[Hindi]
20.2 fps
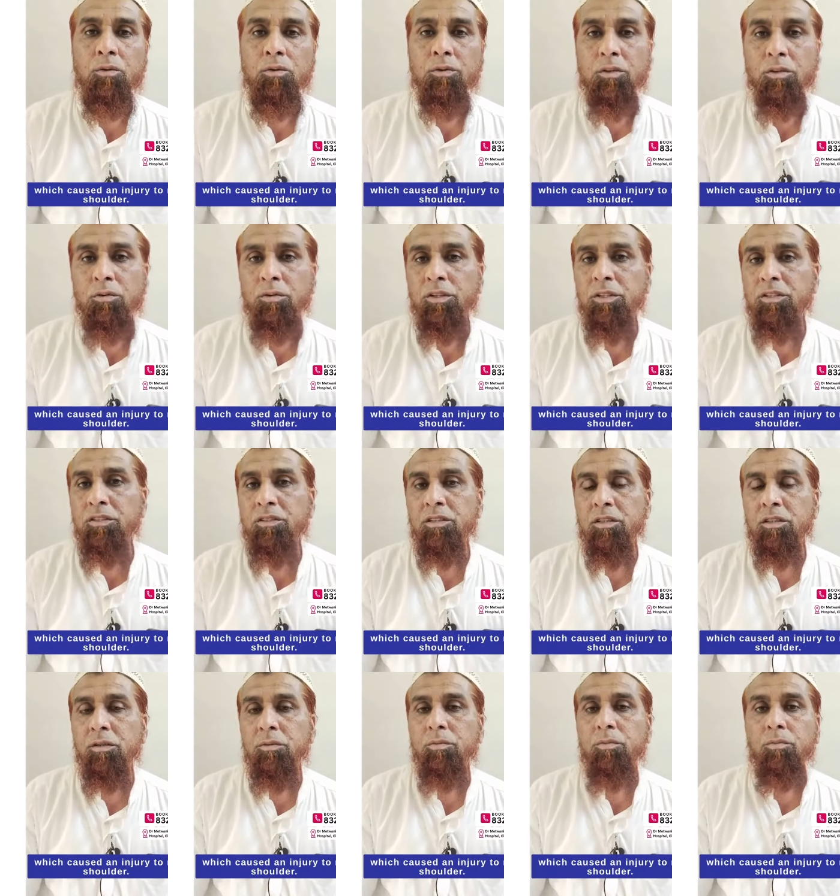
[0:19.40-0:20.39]
उसकी वजह
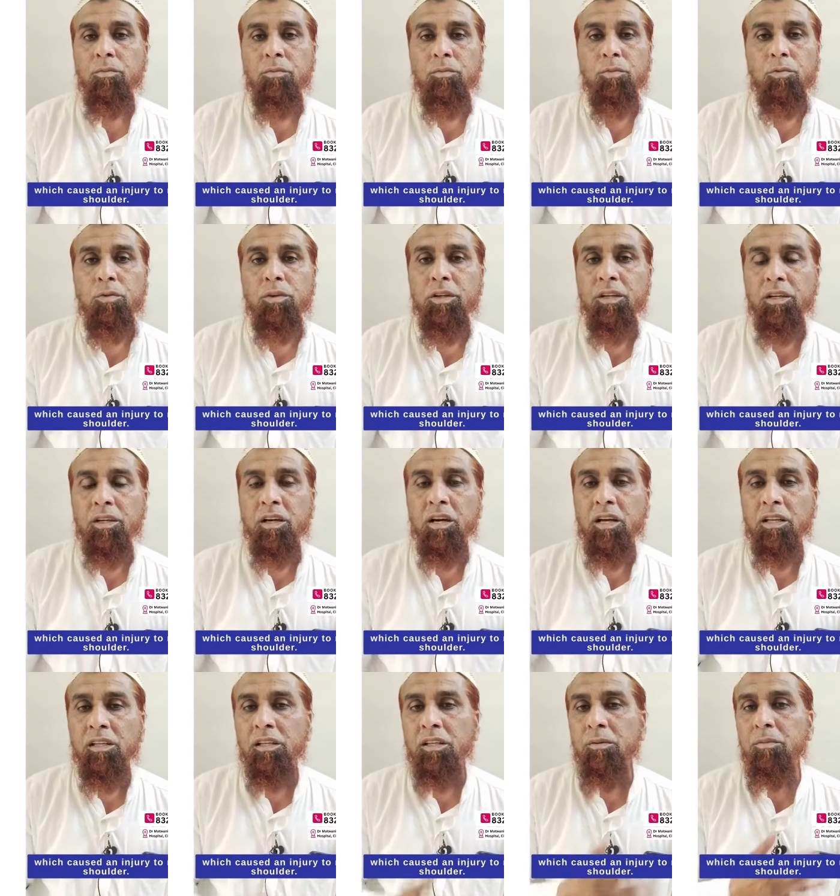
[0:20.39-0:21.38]
से पूरे
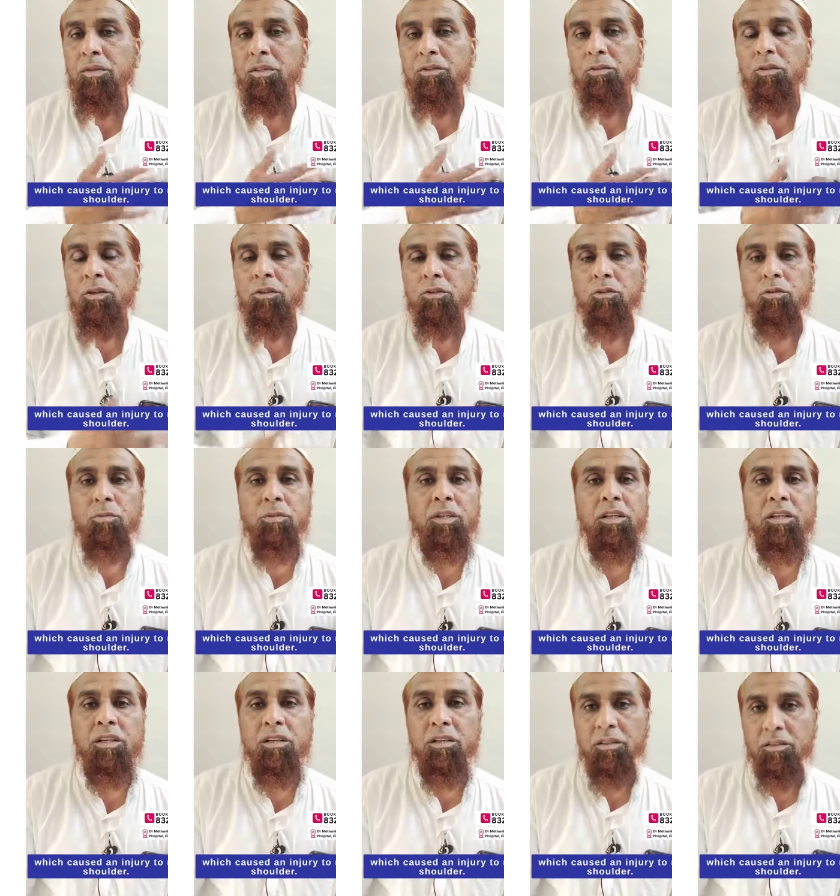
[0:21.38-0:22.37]
खांधे में जो है तो
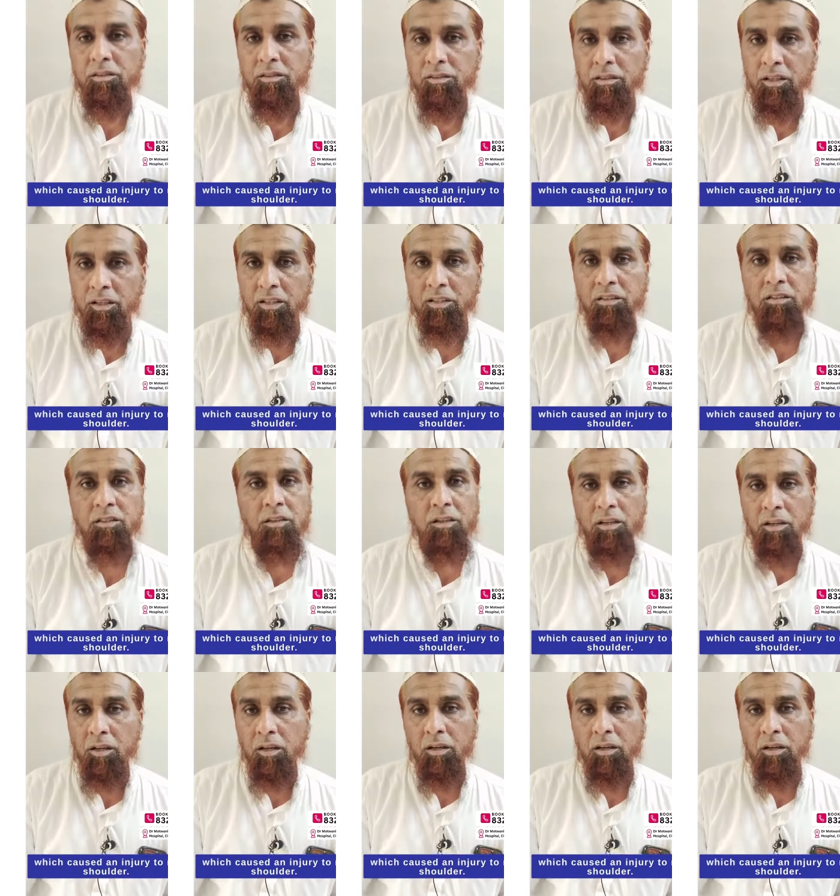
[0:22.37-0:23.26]
मेरे दर्द